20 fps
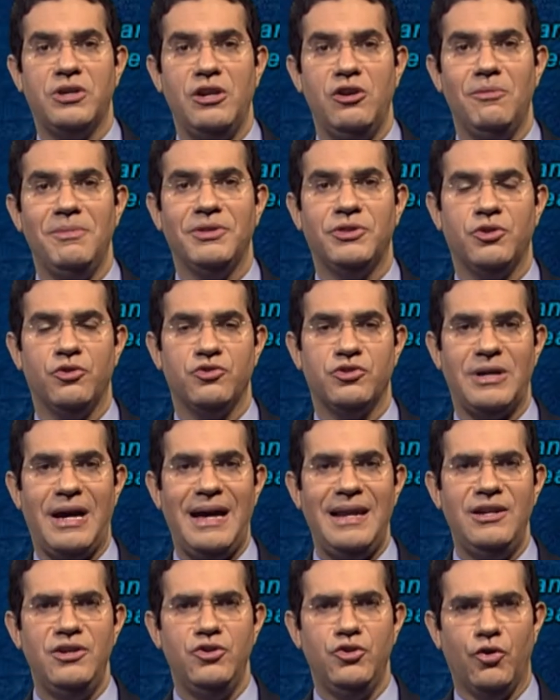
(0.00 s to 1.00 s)
kilómetros
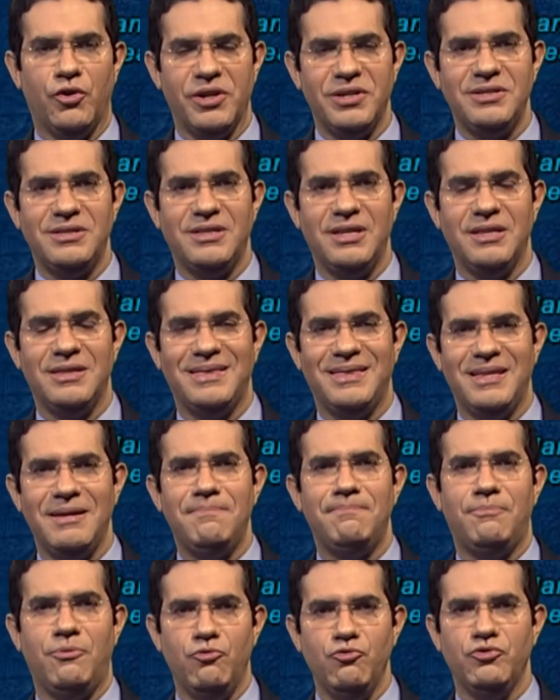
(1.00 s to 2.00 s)
al noreste de
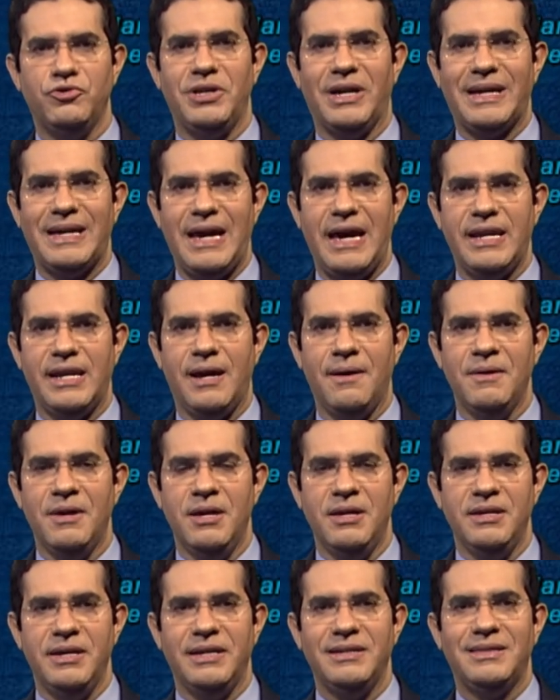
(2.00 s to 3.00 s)
Punta Cana
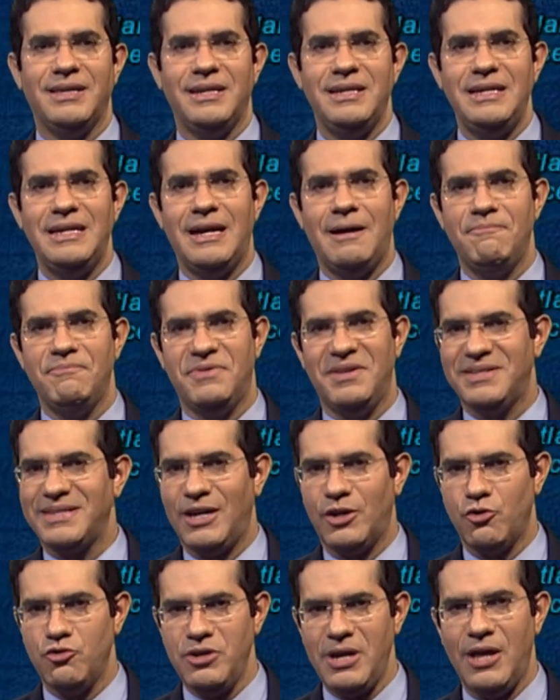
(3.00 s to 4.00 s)
estaría
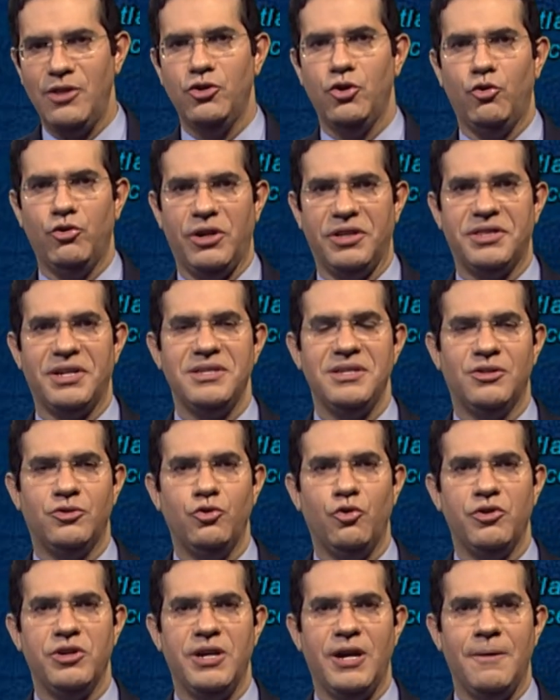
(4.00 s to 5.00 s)
desarrollando una
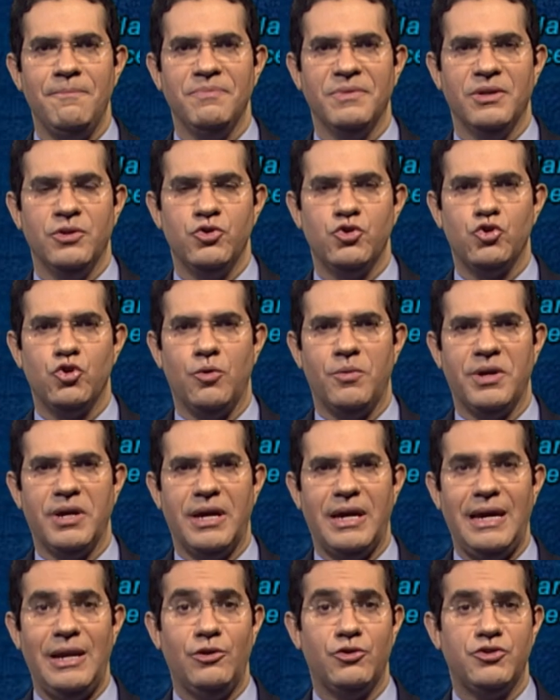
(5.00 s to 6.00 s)
trayectoria
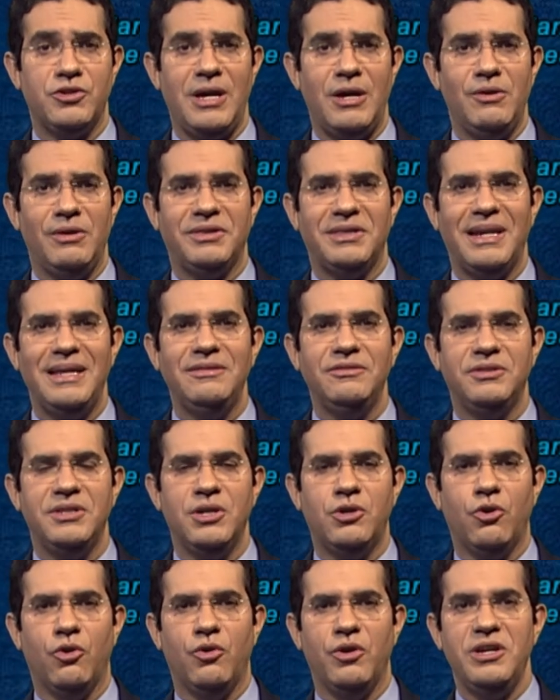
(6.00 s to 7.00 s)
sobre el Océano
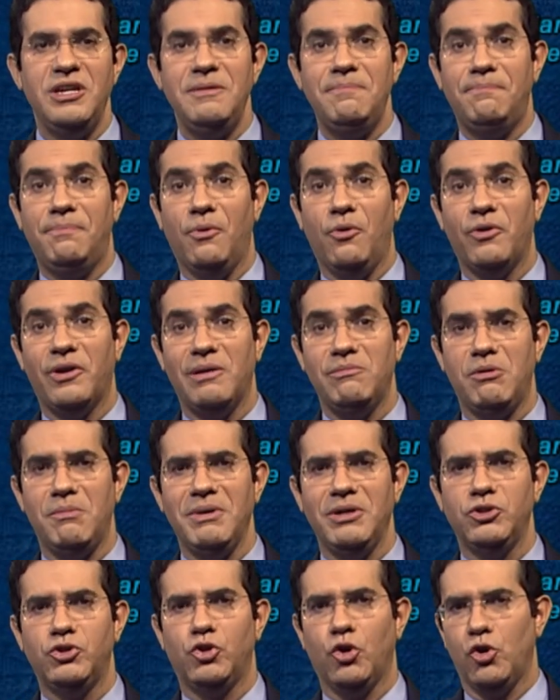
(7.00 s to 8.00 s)
Atlántico y por el
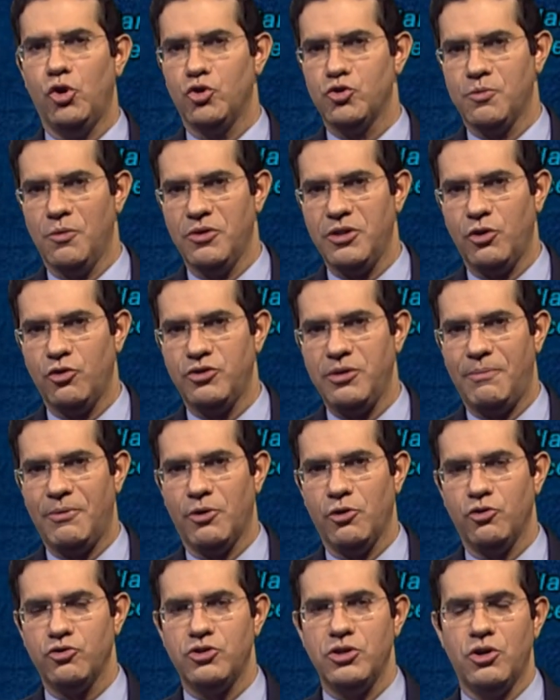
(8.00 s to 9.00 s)
momento los modelos de
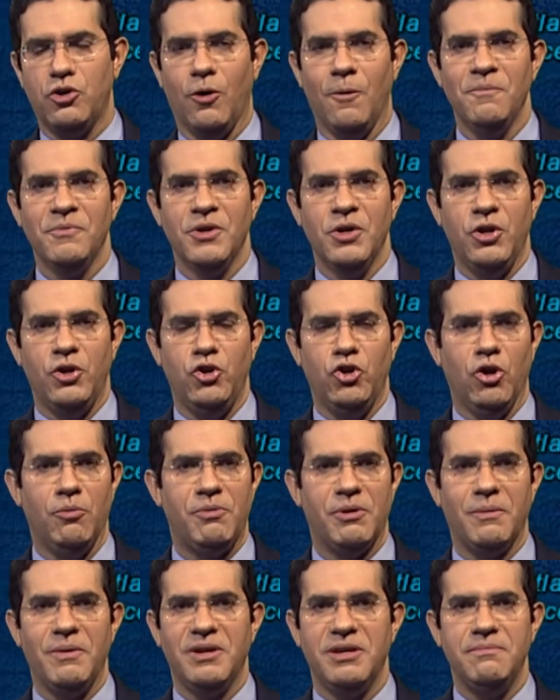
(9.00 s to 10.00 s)
pronóstico no
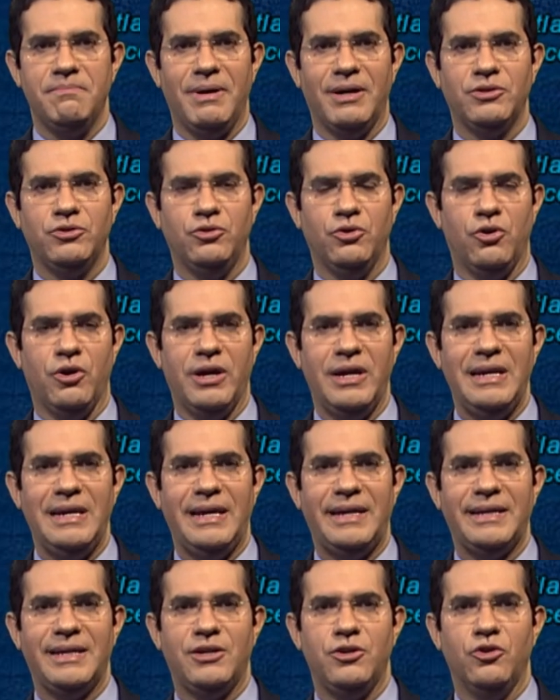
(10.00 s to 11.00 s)
prevén impacto en
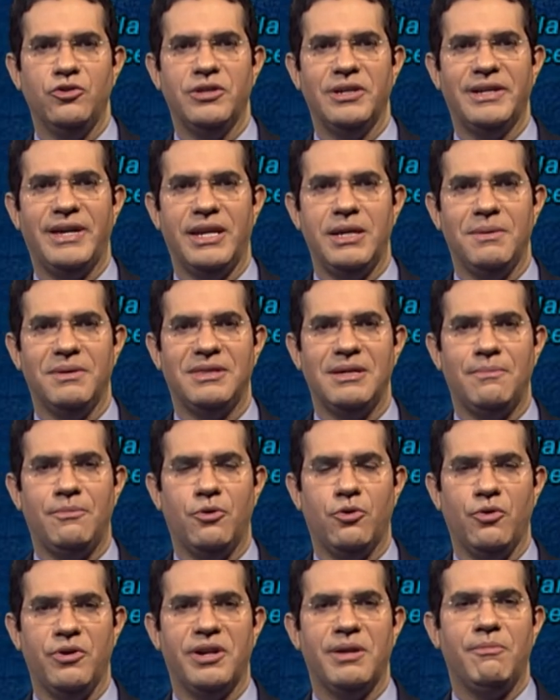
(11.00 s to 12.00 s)
la región del Caribe,
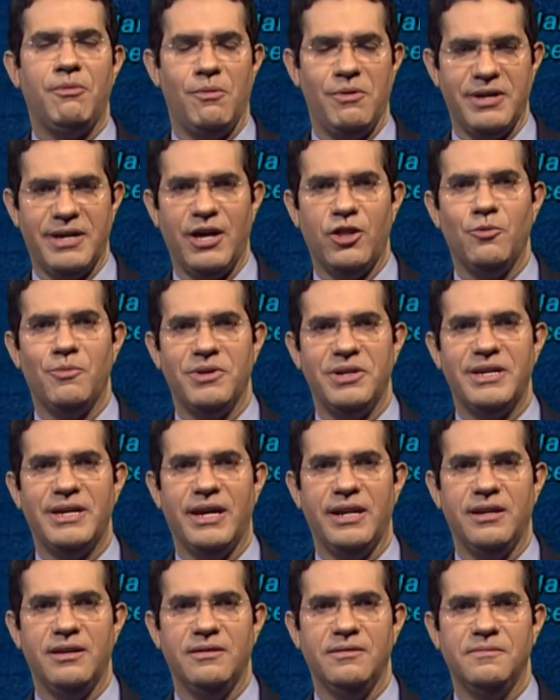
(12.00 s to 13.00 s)
tampoco en República
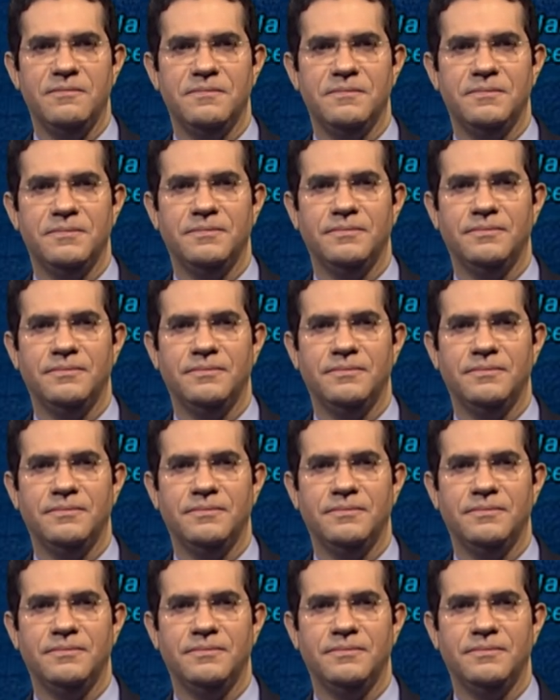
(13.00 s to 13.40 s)
Dominicana.